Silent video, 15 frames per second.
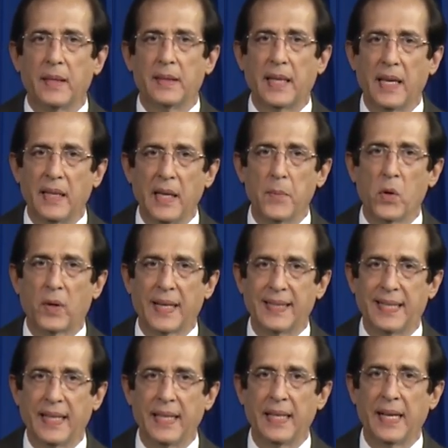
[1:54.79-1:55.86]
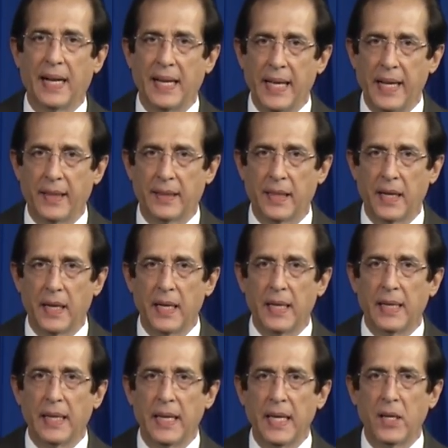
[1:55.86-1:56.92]
Tenemos que seguir alerta
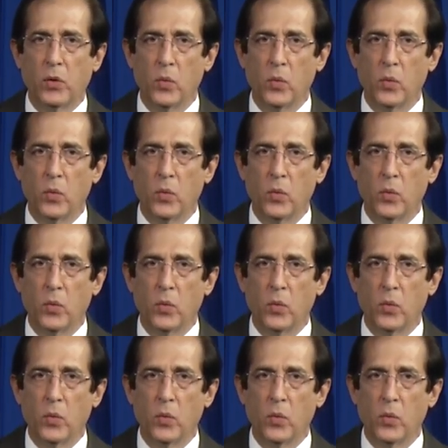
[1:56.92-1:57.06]
y